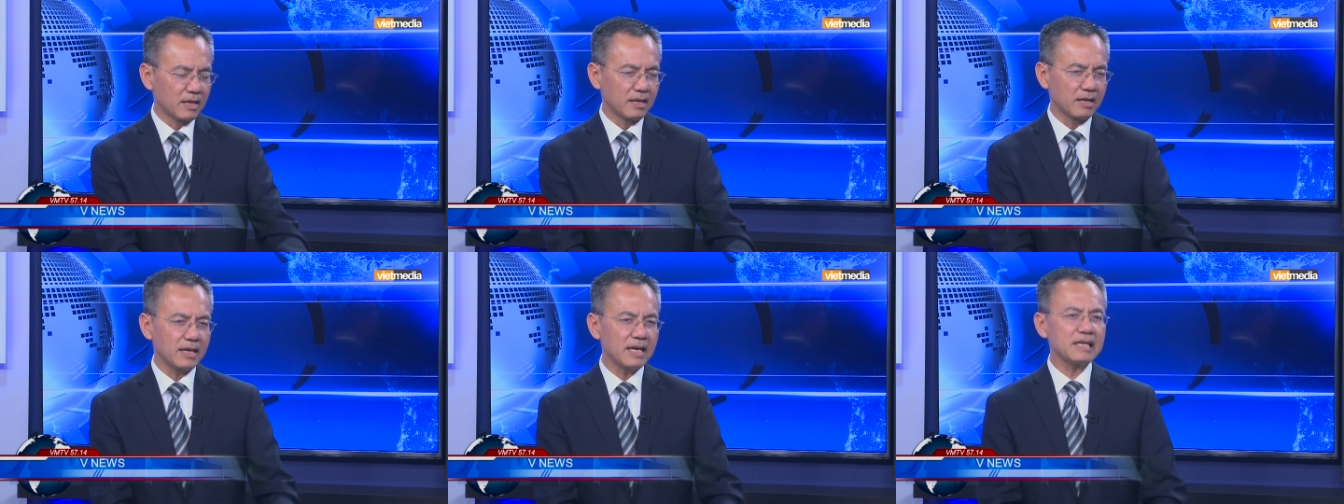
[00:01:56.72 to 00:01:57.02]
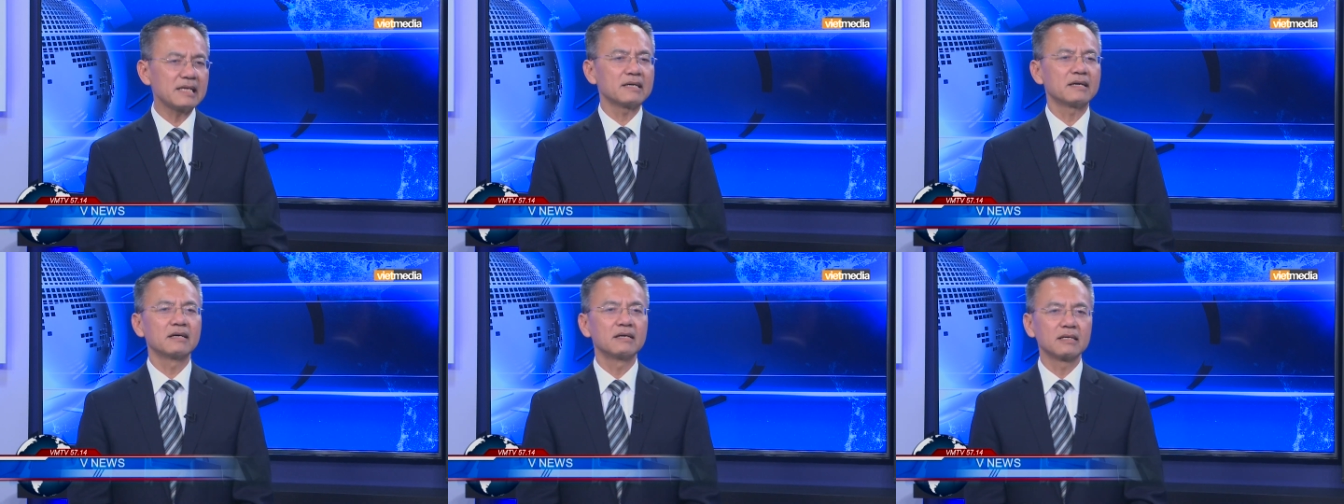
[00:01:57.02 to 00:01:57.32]

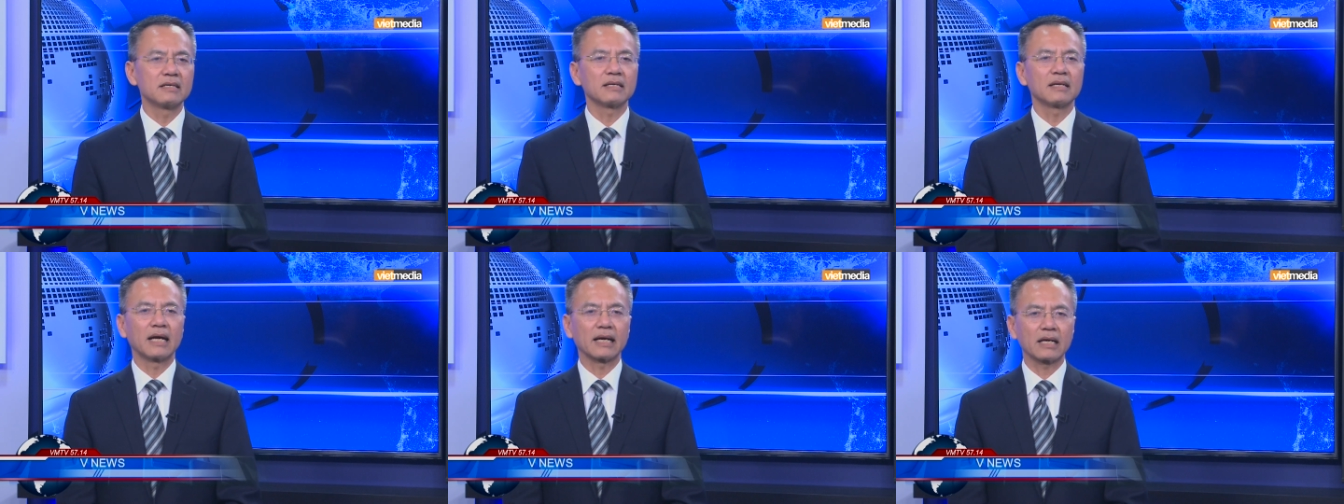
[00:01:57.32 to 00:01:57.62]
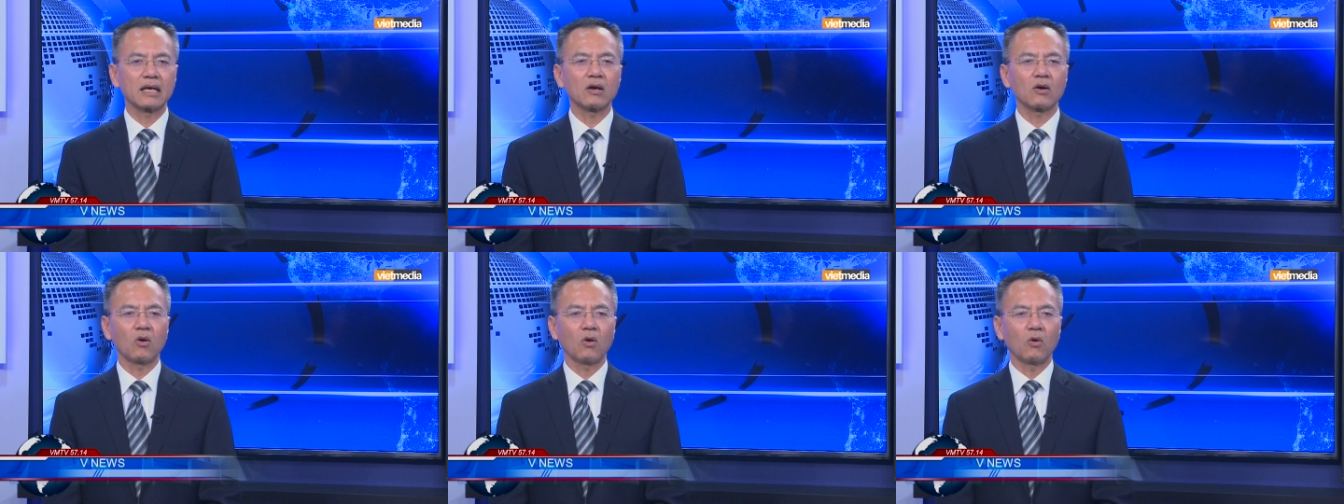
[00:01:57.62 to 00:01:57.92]
ít hơn là
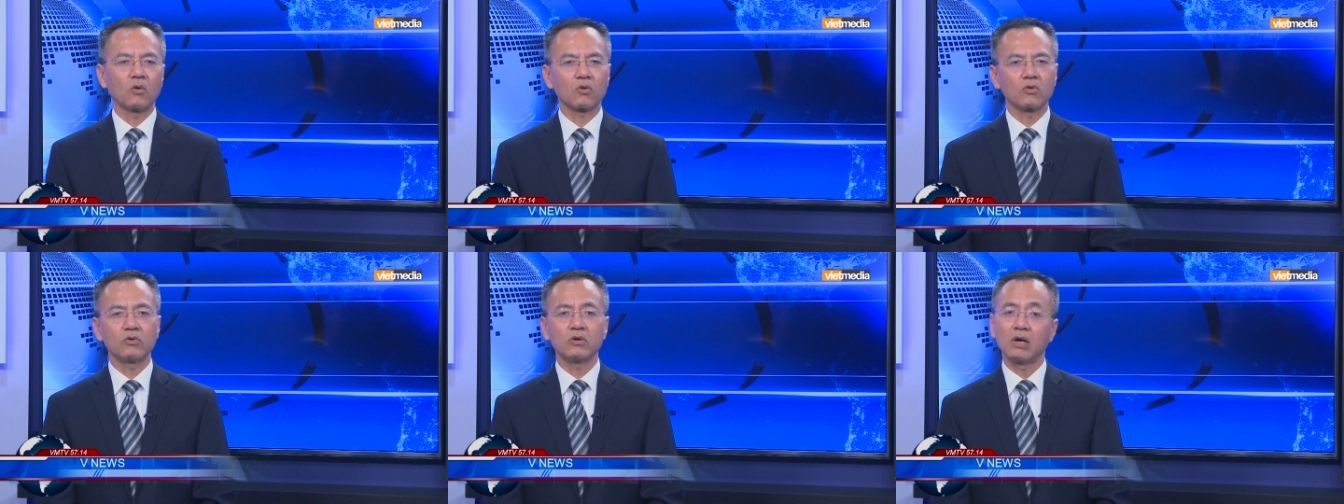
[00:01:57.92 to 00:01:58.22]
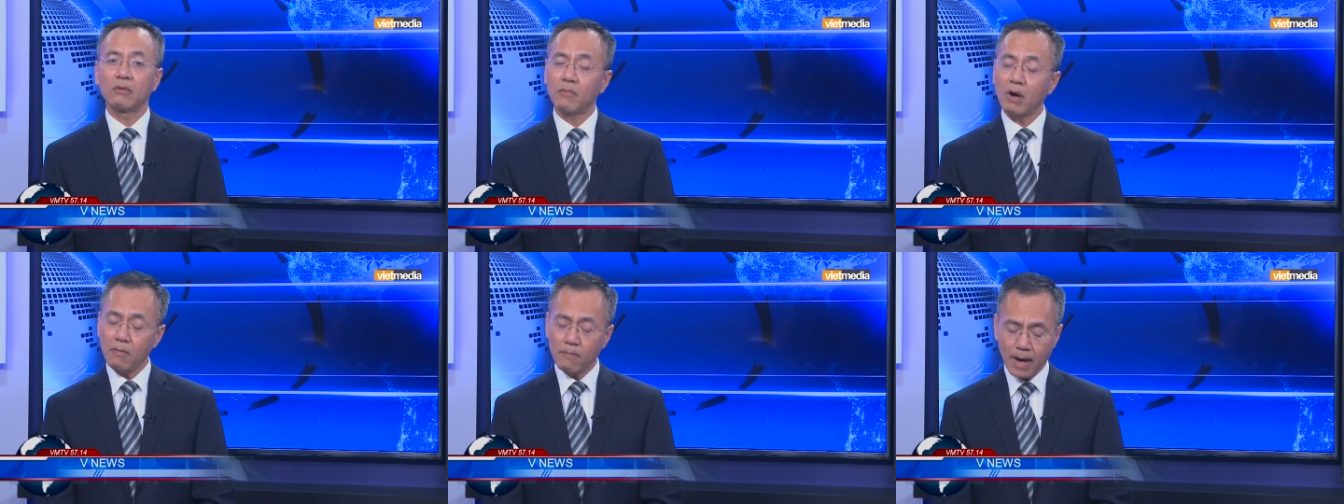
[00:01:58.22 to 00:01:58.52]
cái khổ của
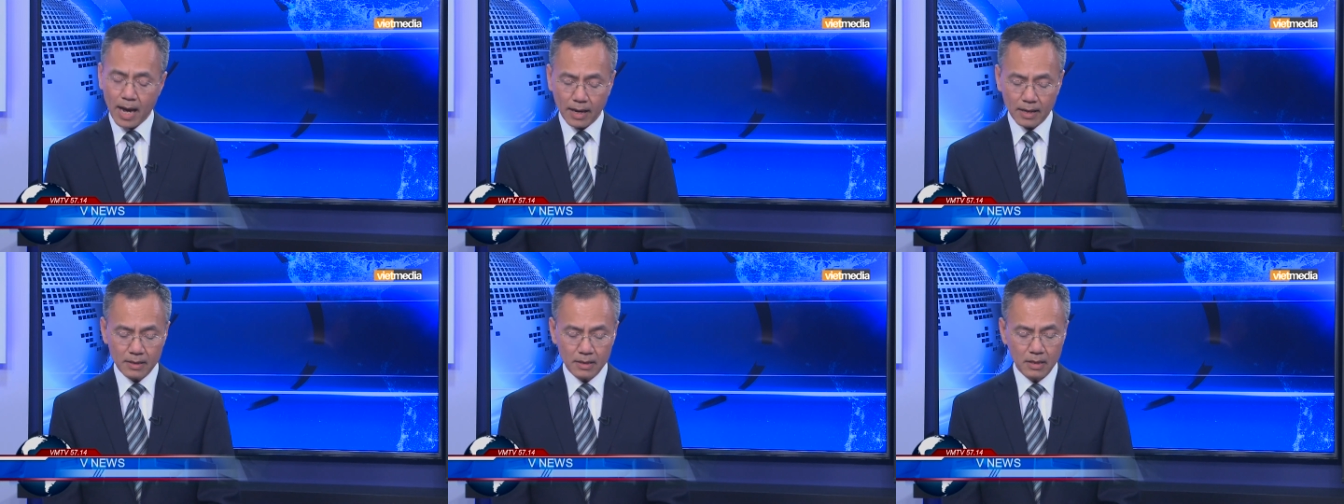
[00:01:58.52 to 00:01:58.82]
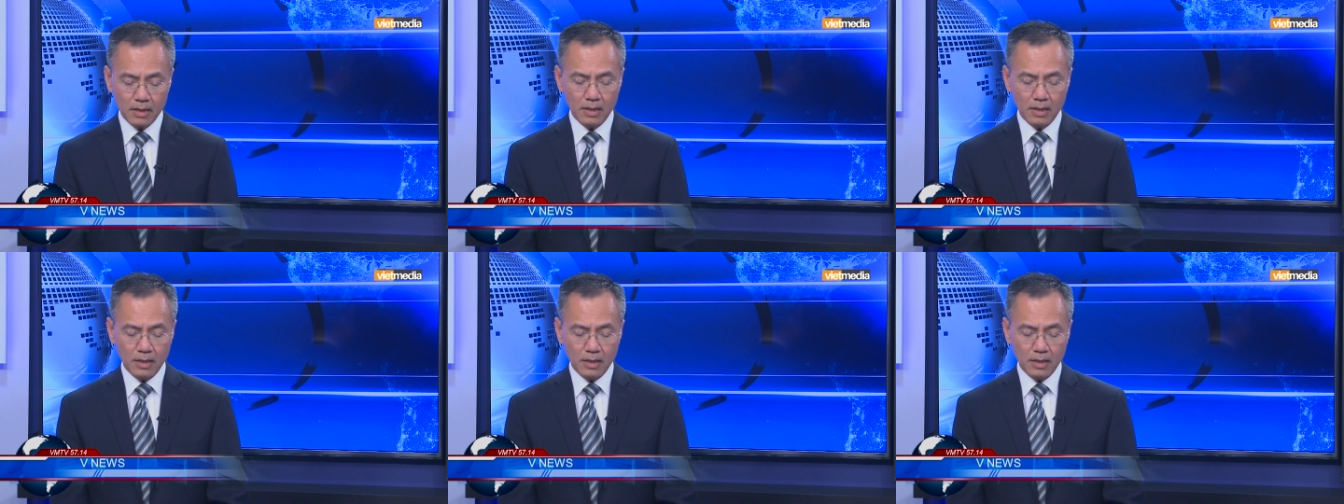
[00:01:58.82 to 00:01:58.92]
người mất mạng.